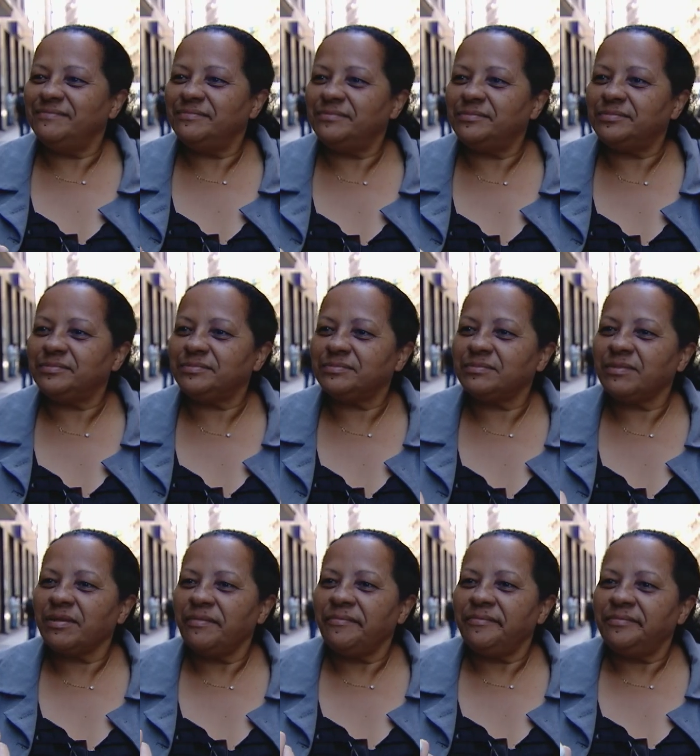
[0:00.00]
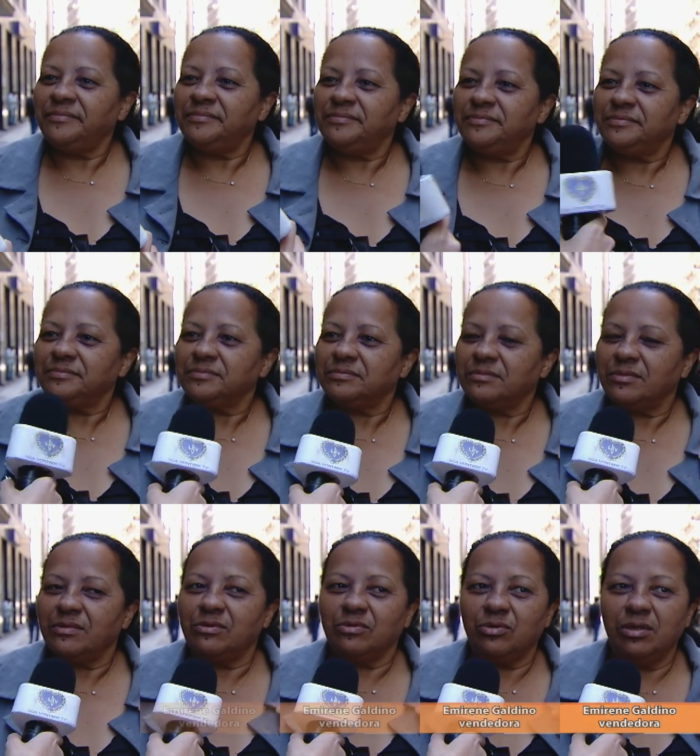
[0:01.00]
Luciana sabe o que é colágeno?
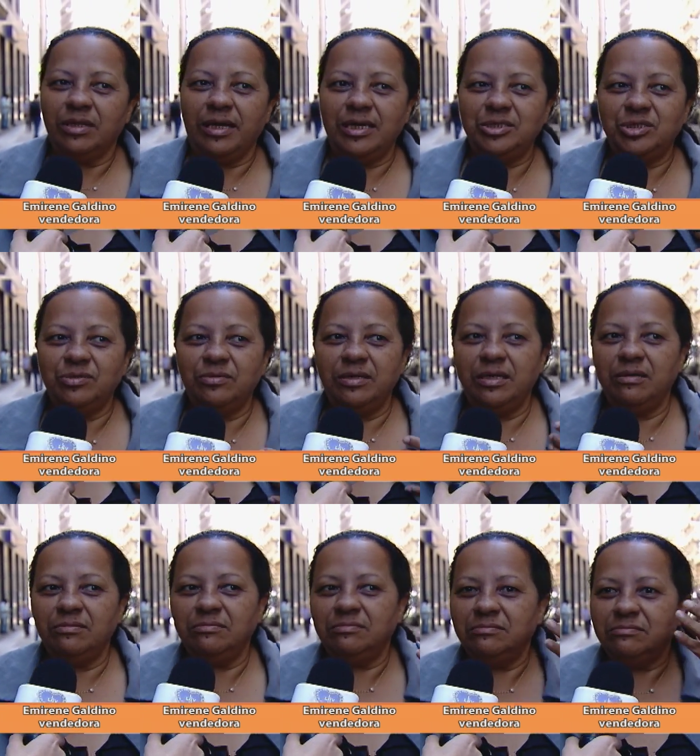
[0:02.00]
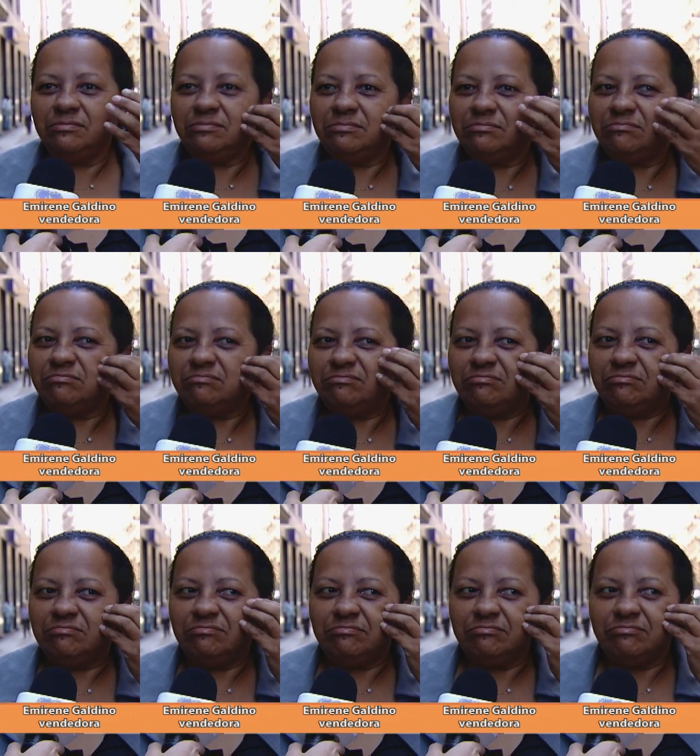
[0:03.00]
Colágeno é um...
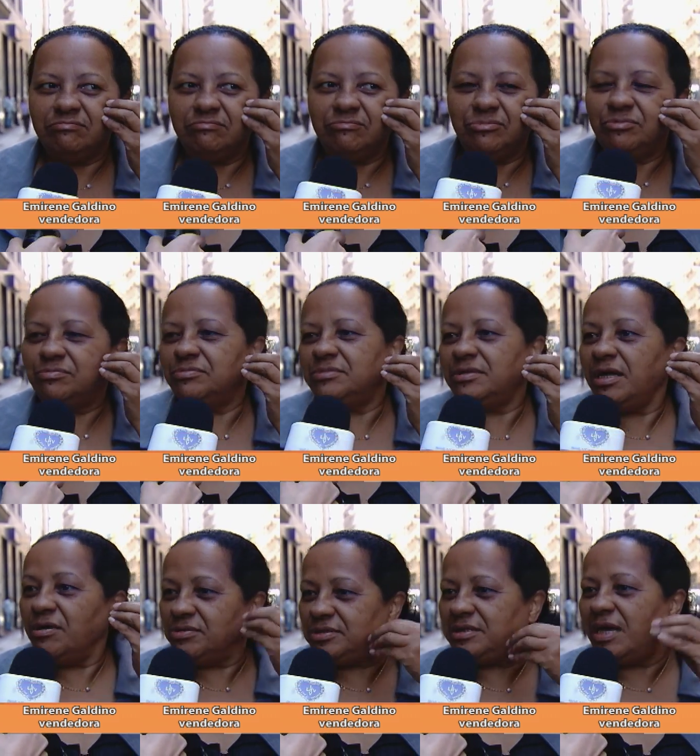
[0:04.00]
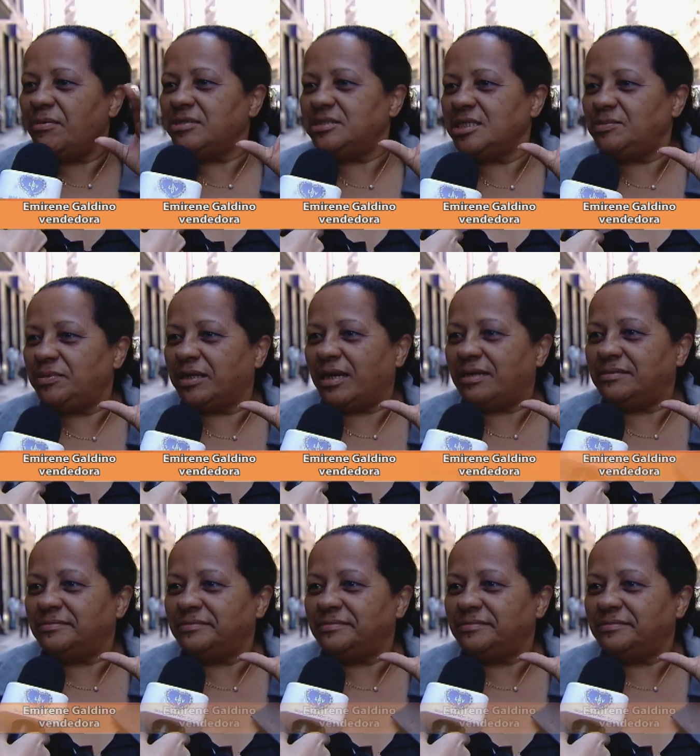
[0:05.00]
Eu sei, mas não sei explicar.